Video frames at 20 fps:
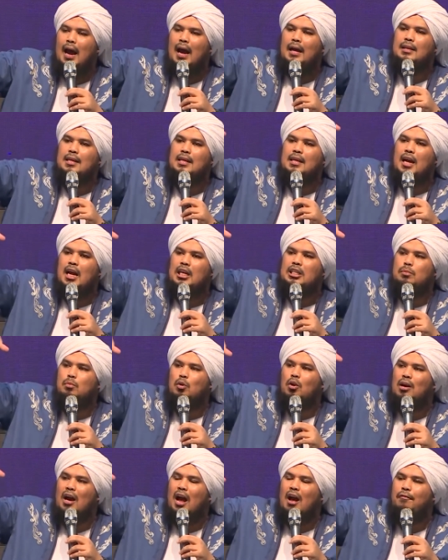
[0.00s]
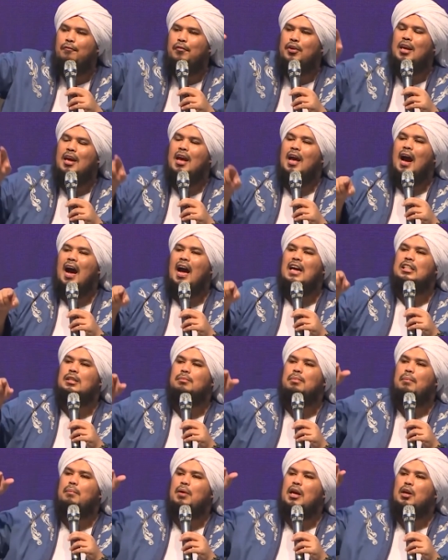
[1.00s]
anjing Asbul Kafi,
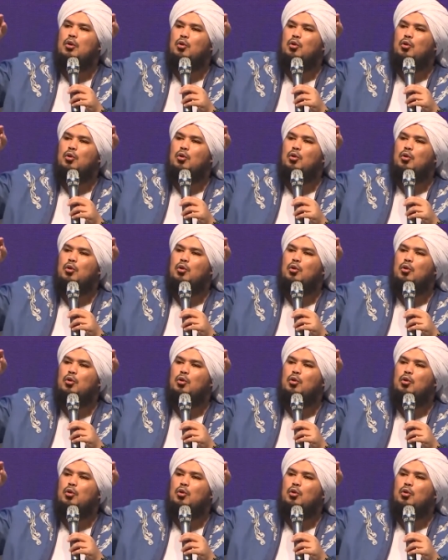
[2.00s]
asbab